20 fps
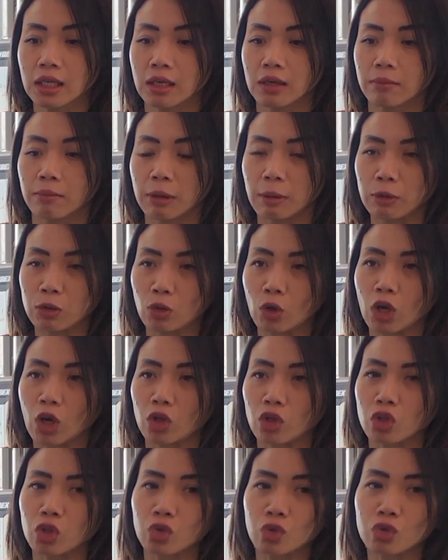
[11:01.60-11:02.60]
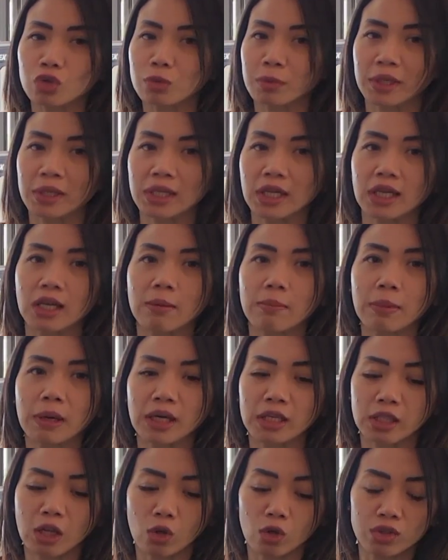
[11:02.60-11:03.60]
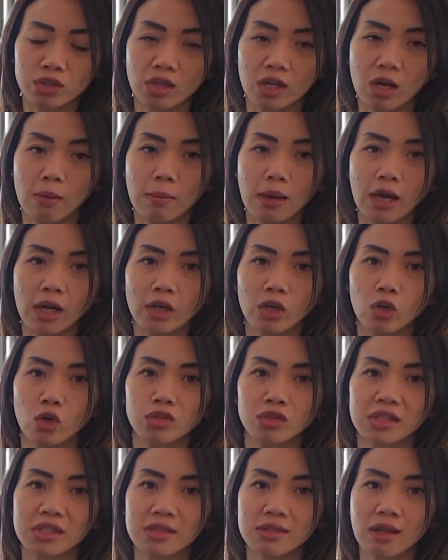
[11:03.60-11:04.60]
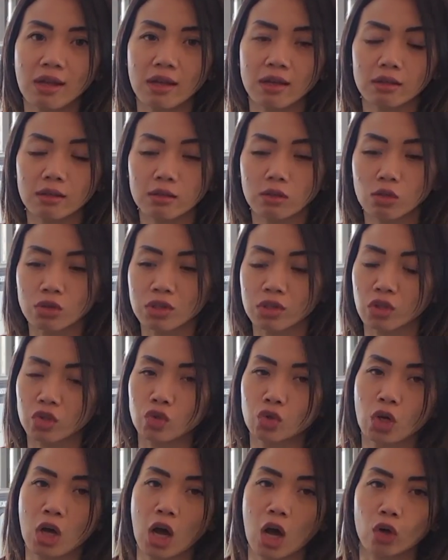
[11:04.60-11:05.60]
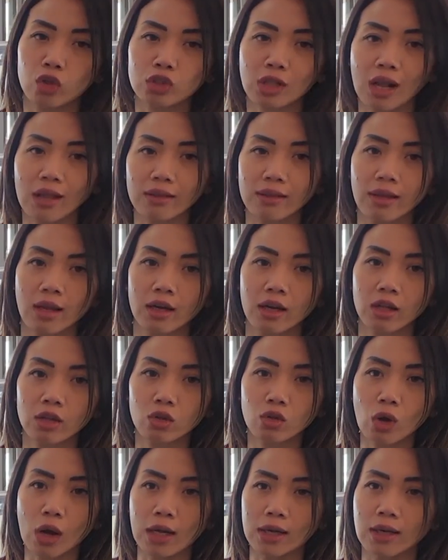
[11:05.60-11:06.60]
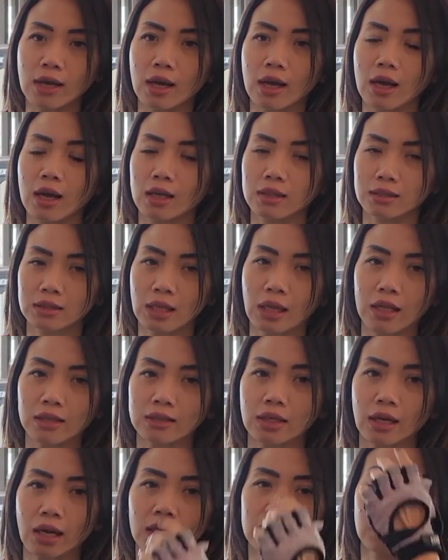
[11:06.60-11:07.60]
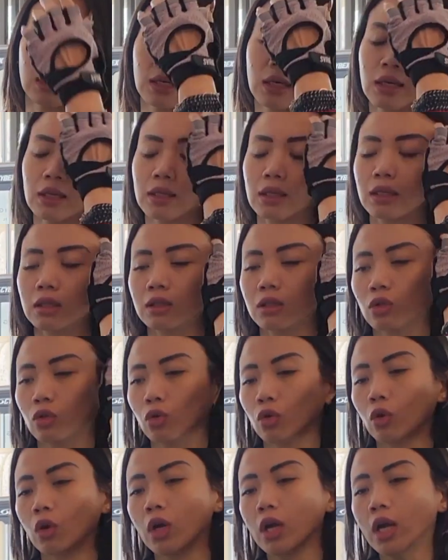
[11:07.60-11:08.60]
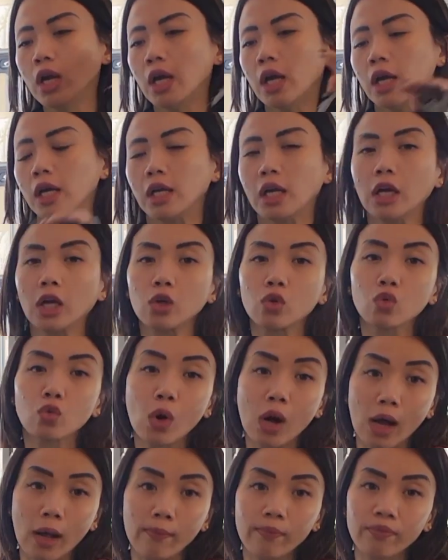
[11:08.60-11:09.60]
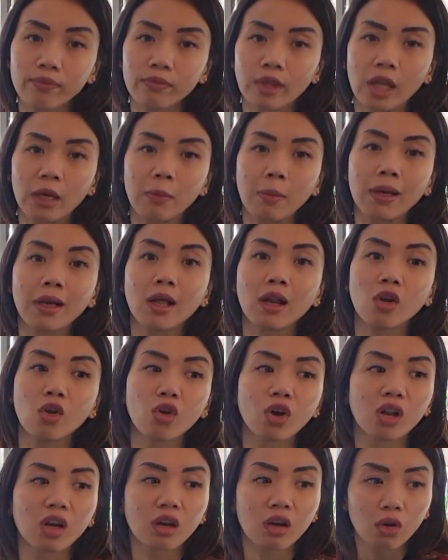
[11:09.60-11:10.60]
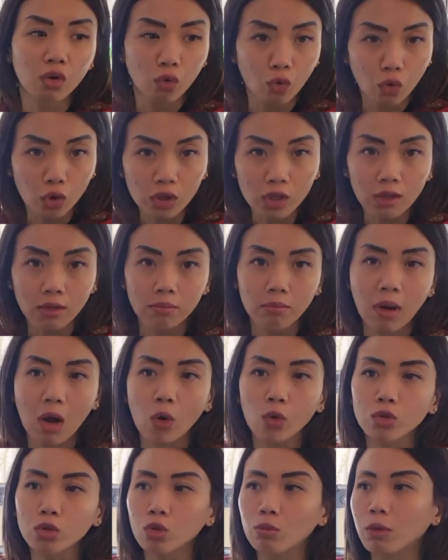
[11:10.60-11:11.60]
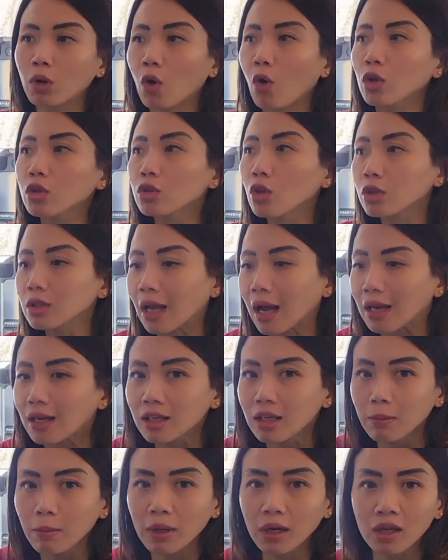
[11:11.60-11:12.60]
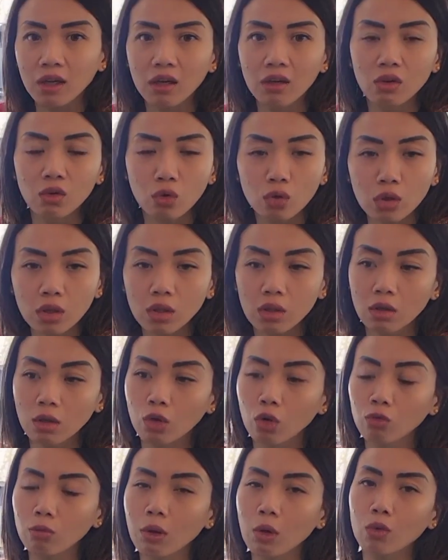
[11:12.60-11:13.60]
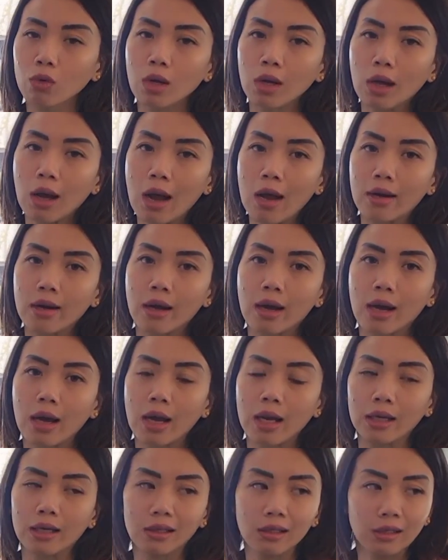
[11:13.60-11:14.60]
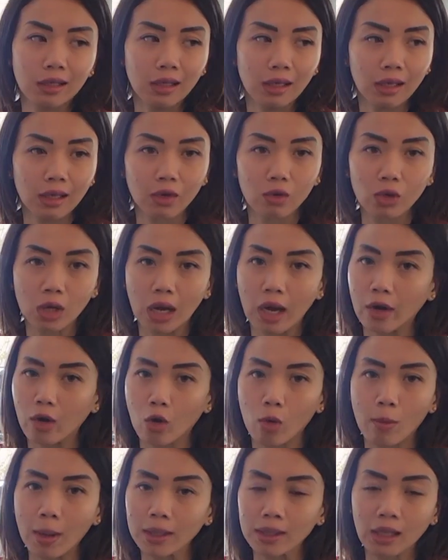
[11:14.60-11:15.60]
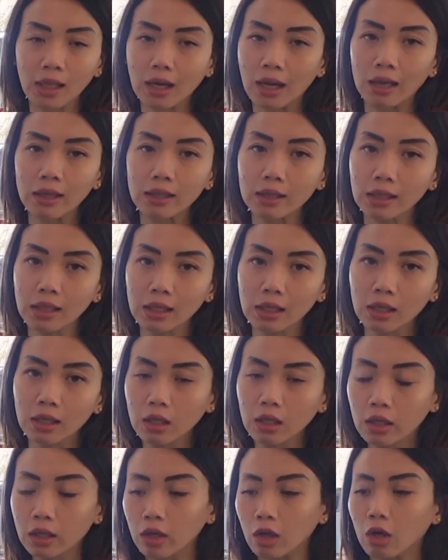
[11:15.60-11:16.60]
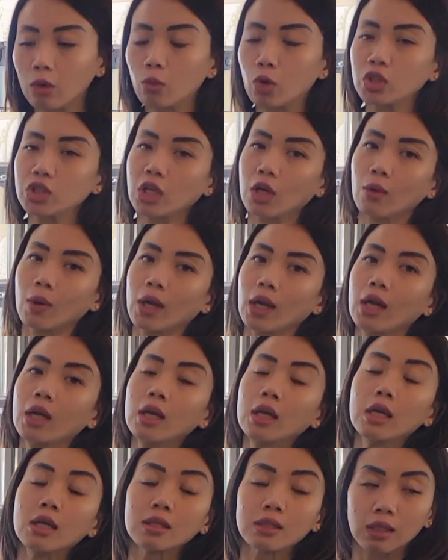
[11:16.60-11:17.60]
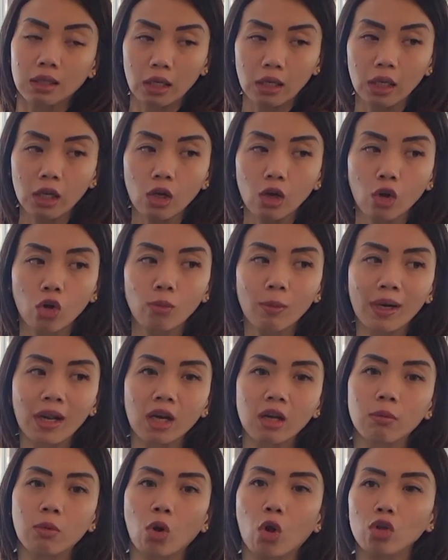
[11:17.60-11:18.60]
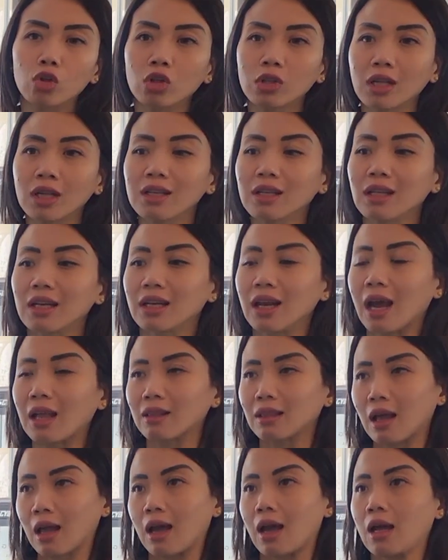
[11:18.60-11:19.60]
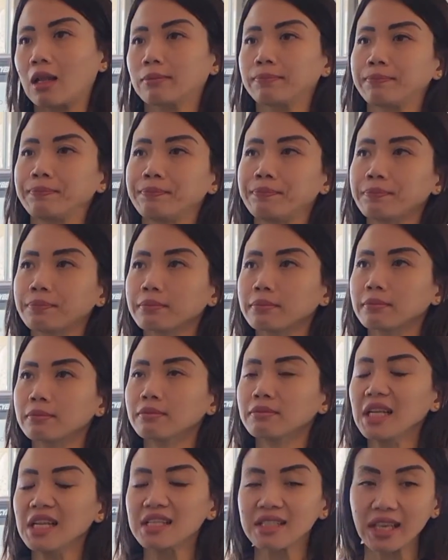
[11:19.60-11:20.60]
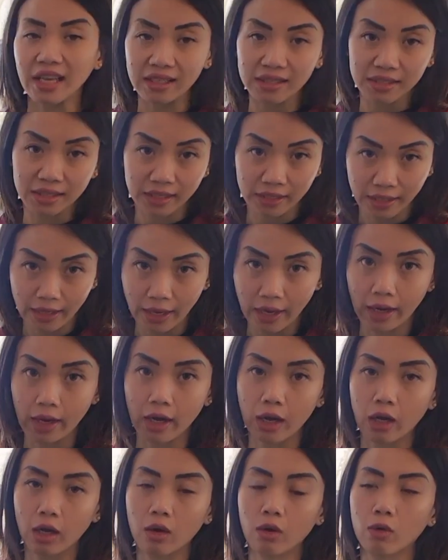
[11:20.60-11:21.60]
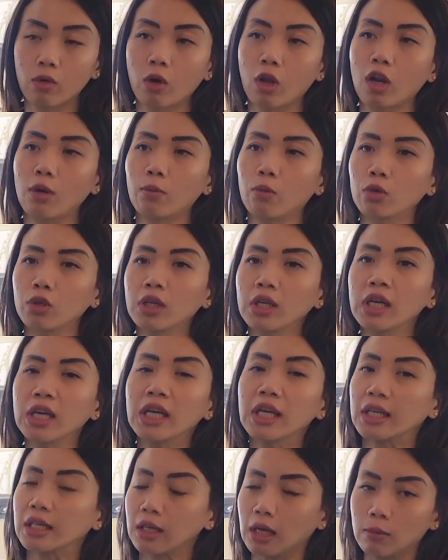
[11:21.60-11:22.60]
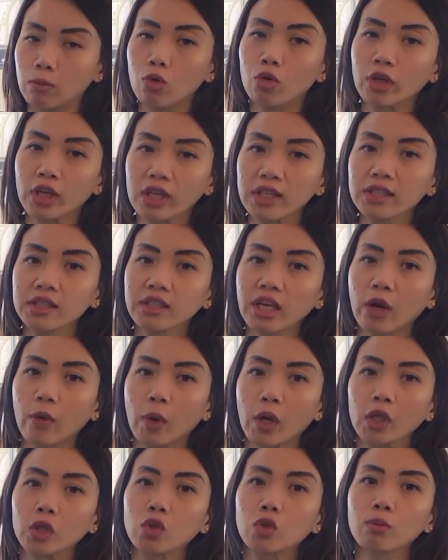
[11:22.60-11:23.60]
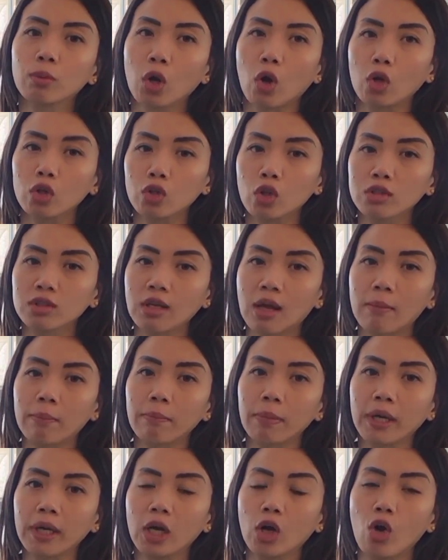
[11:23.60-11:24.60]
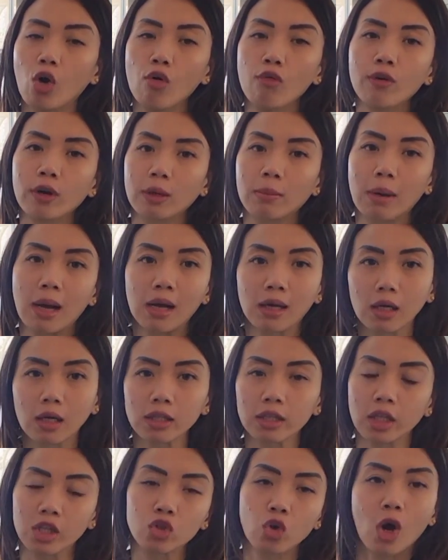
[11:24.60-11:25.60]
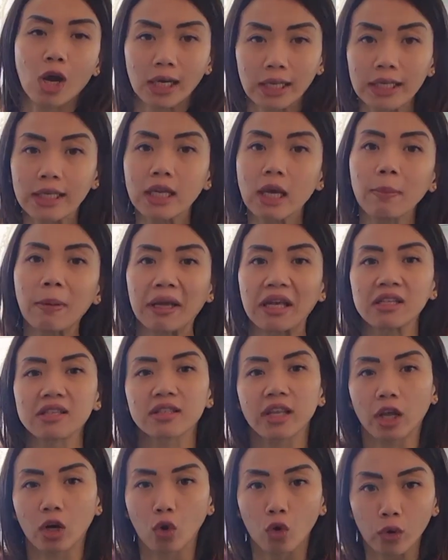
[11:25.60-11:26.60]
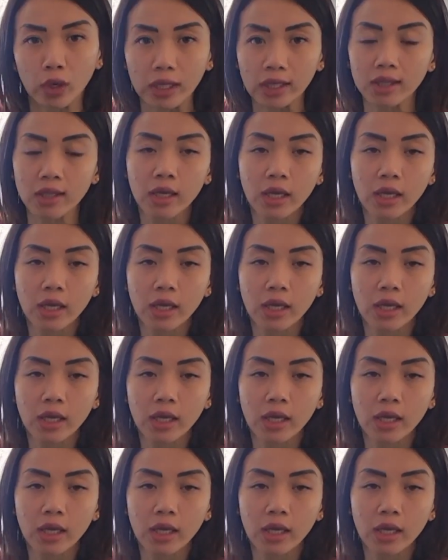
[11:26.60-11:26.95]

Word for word: pembentukan otot itu sebenarnya nggak gampang kita harus jaga makan yang konsisten terus kita juga harus latihannya tuh ada cara-caranya yang kedua daripada lo gendut bagus tuh berotot kali daripada gendut gendut mah udah nggak ada ini deh udah nggak ada obatnya lagi kalau buat cewek setidaknya kalau lu badannya berotot kan kelihatan seksinya walaupun nggak mungkin cewek itu berotot sampai yang over banget kecuali dia pakai steroid